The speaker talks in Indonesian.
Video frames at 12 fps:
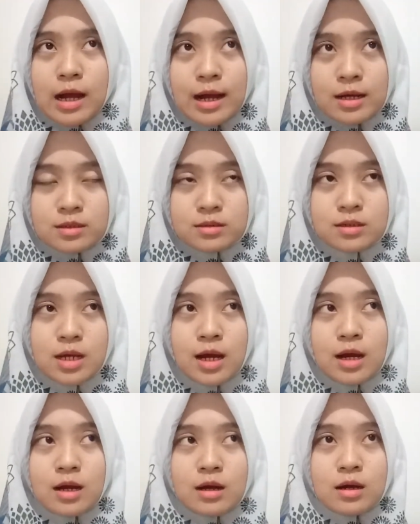
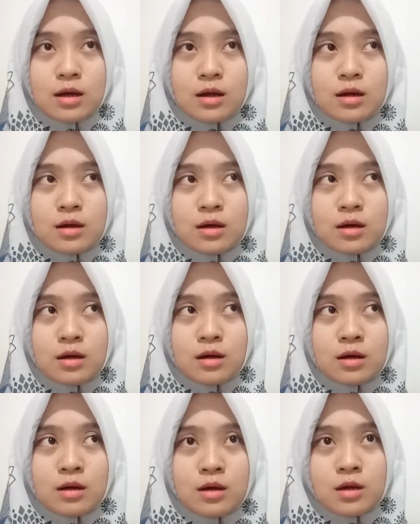ada petua eh,